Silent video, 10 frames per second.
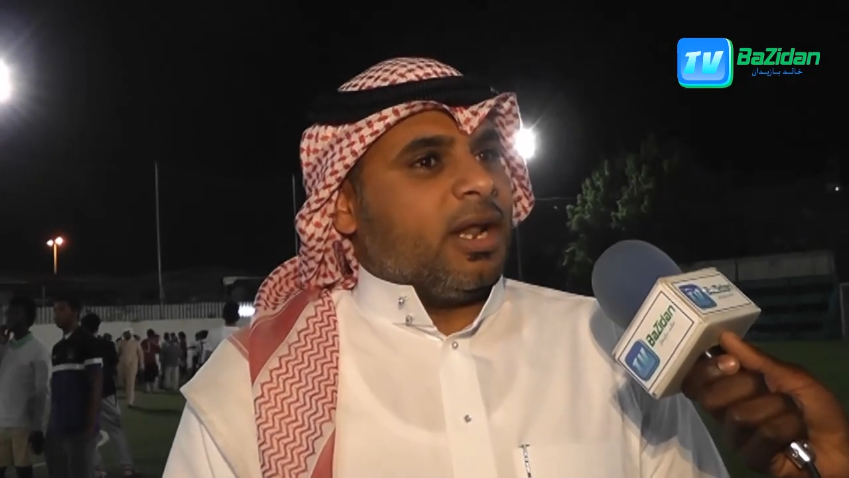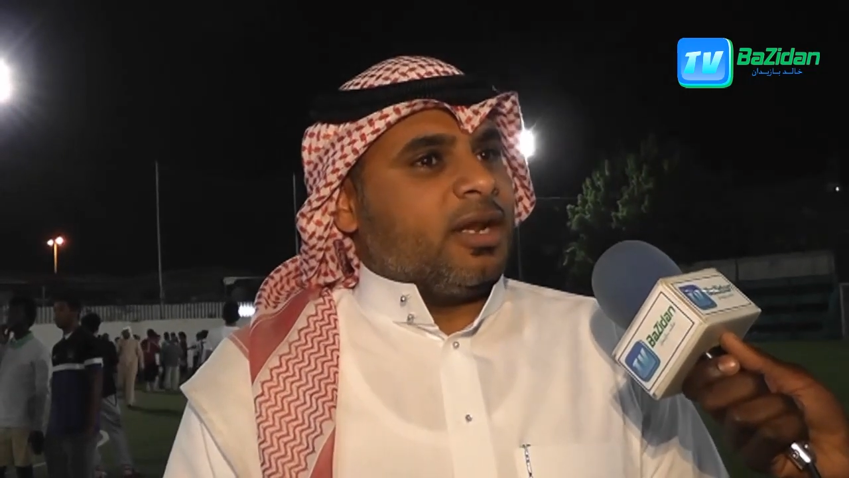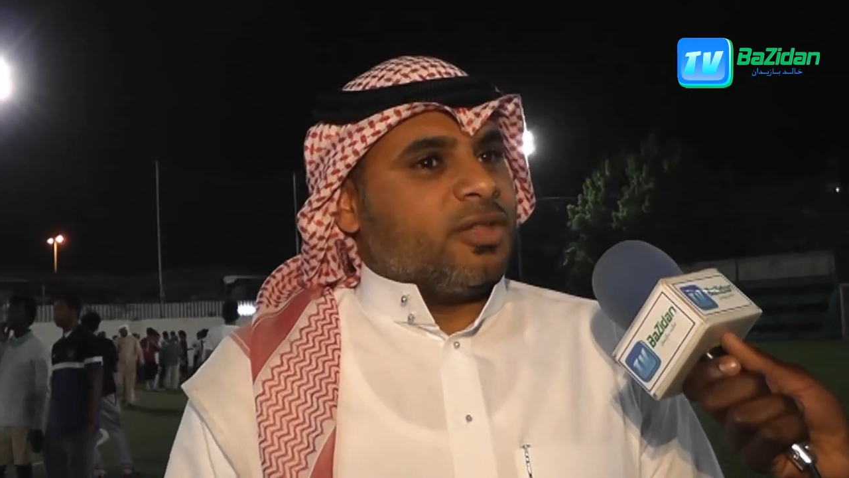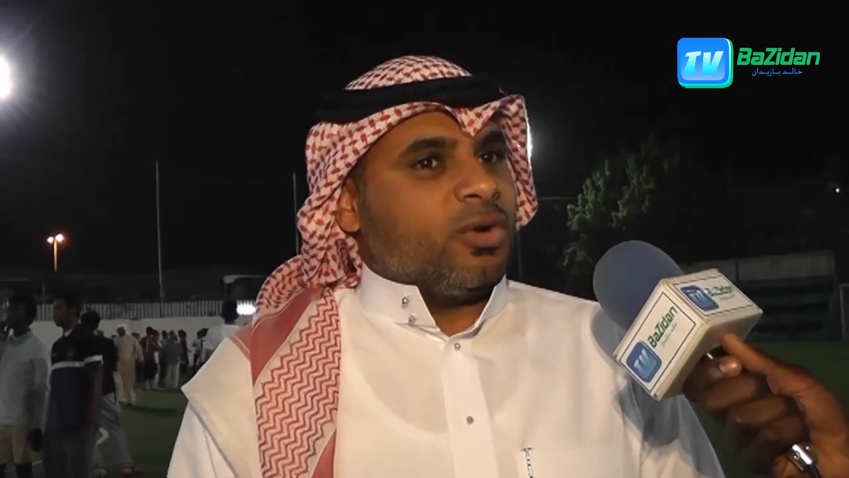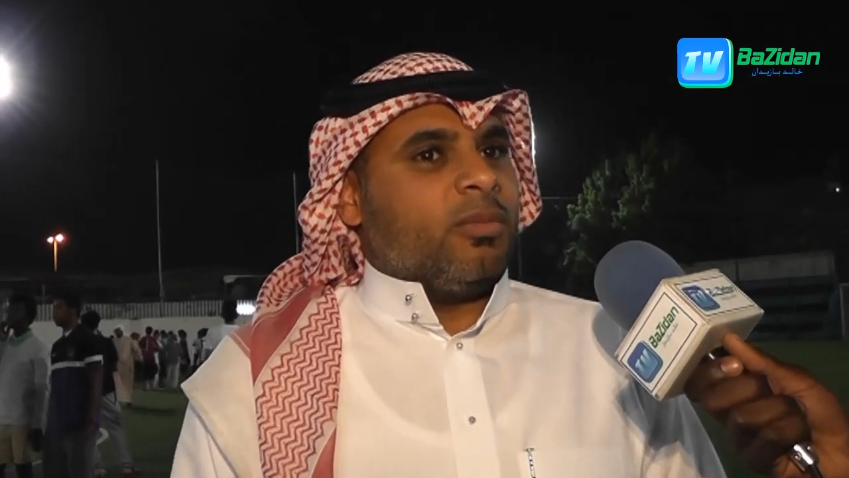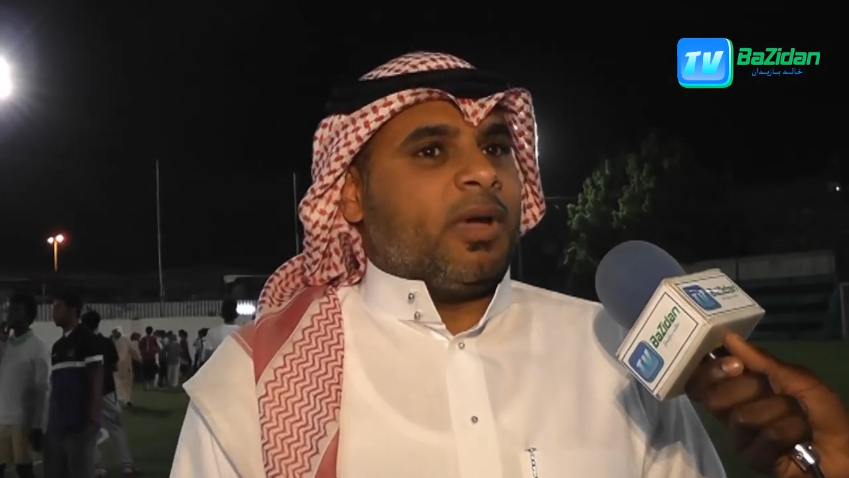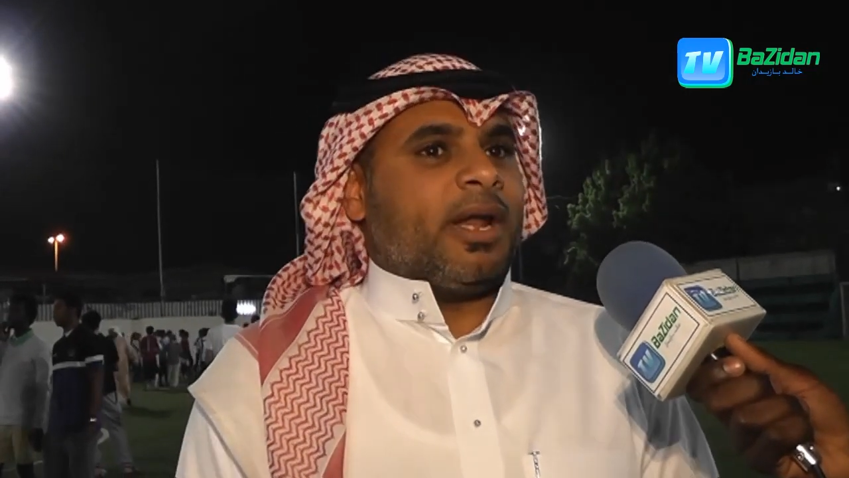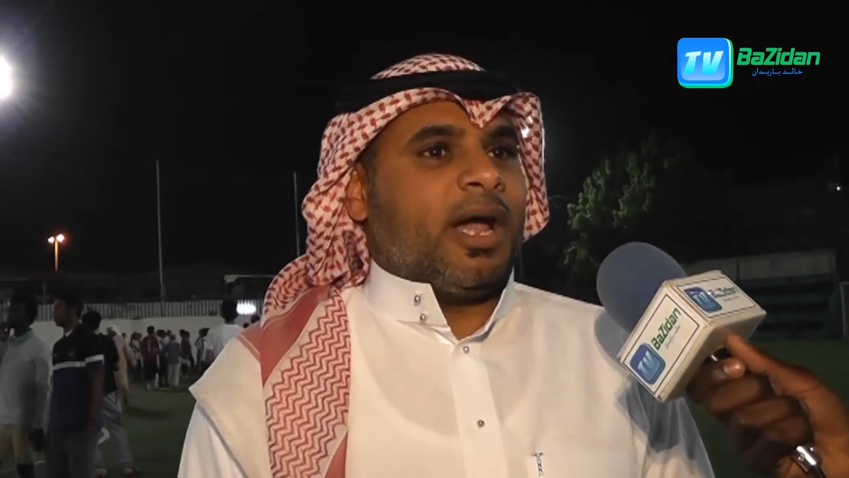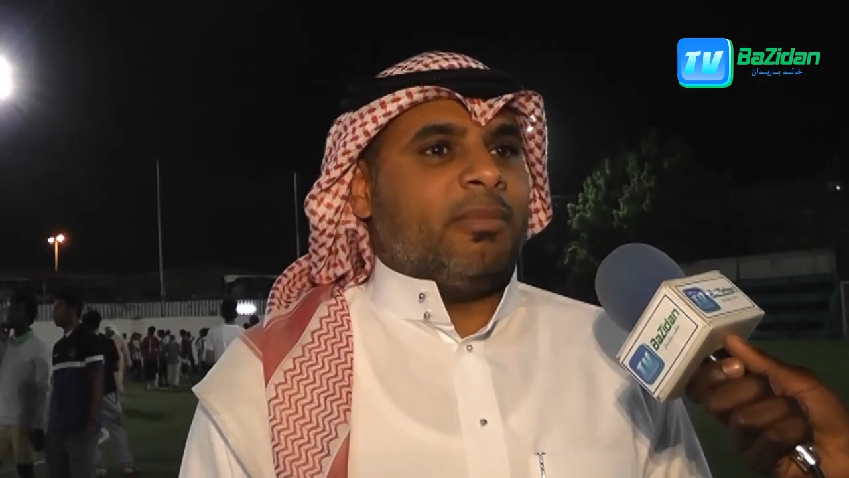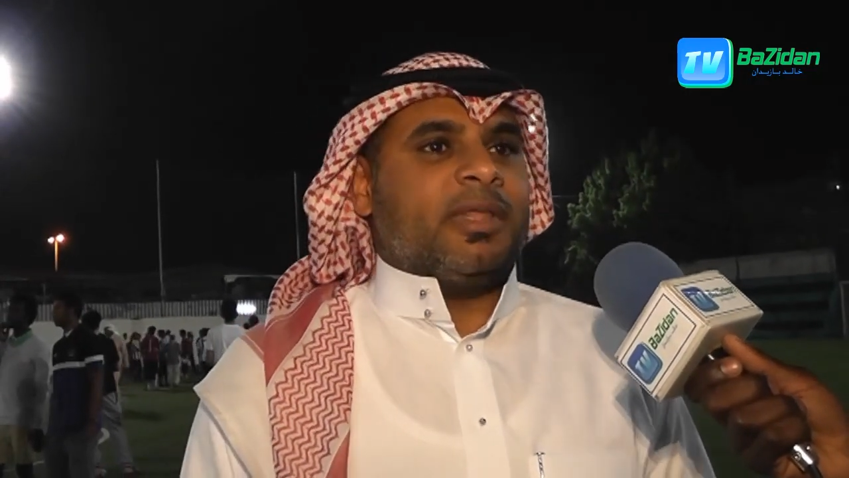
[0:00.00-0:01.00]
الجنوب
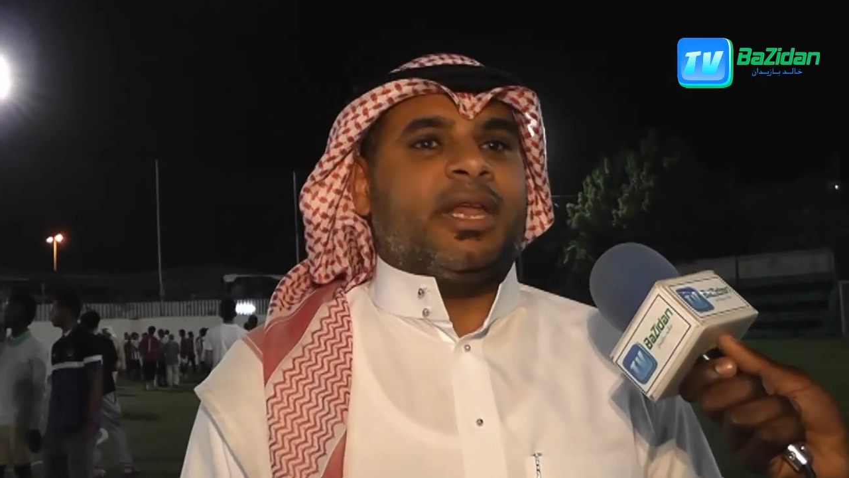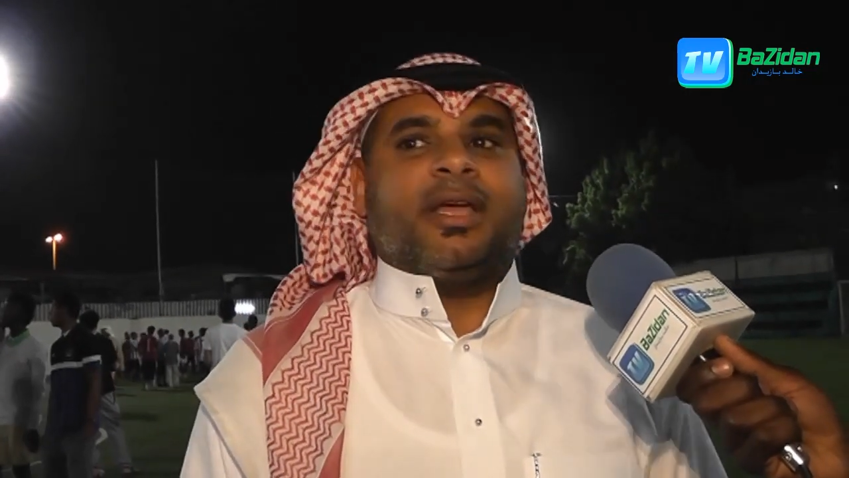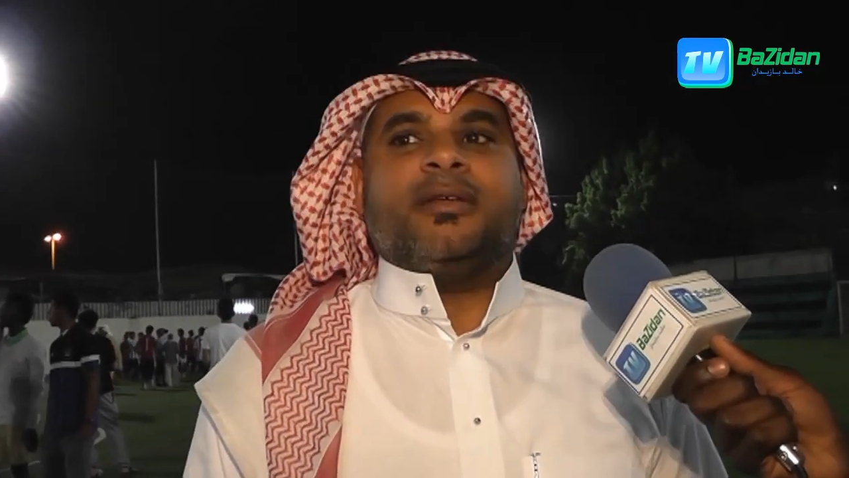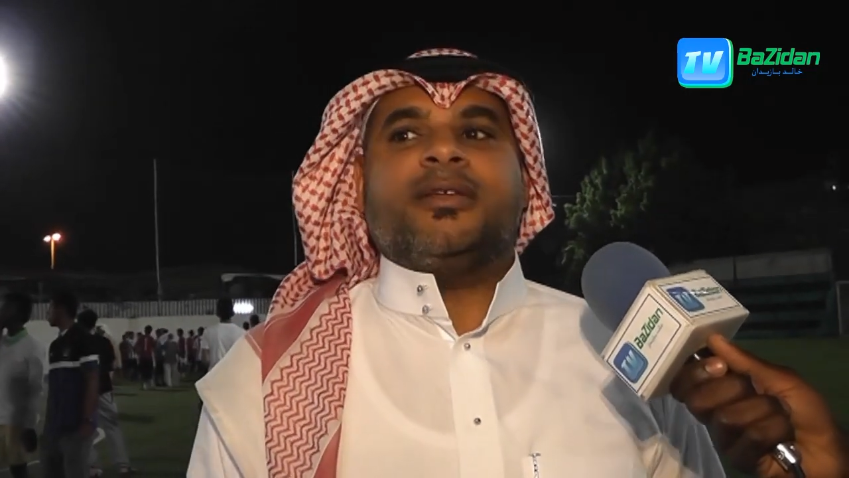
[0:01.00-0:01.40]
يعني عامة يعني